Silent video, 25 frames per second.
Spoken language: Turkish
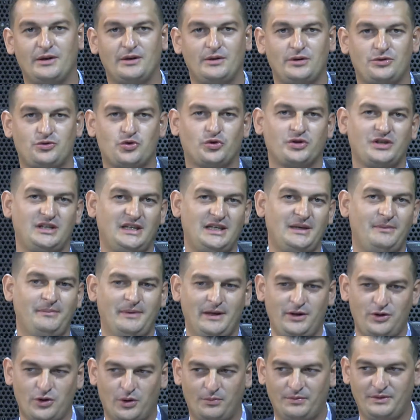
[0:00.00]
çok iyi
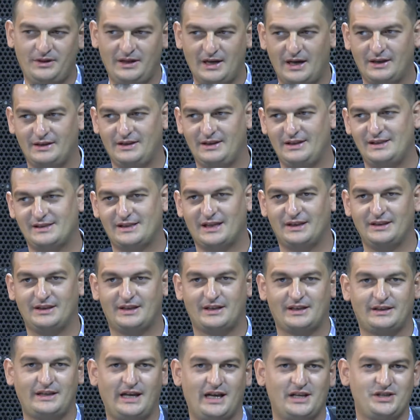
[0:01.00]
biliyorum diyen insanları
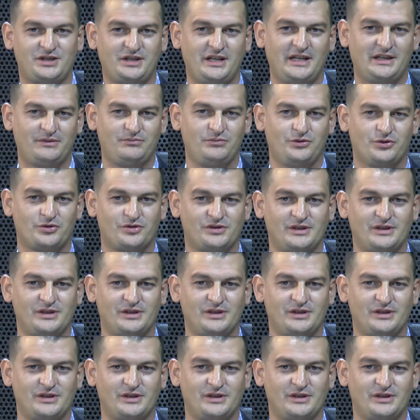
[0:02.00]
tercih etmiyoruz.